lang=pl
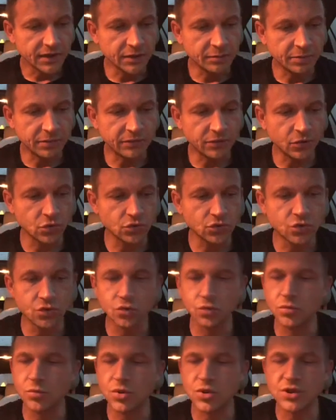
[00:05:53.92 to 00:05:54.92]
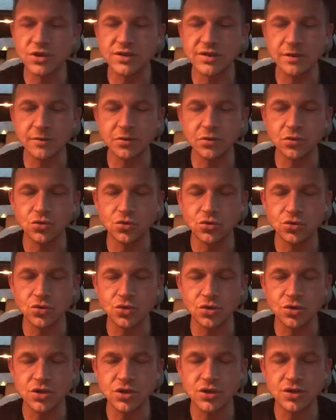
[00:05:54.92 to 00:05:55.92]
i powolutku możesz zamknąć już
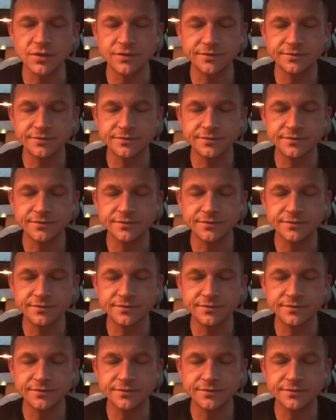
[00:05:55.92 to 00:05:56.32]
oczy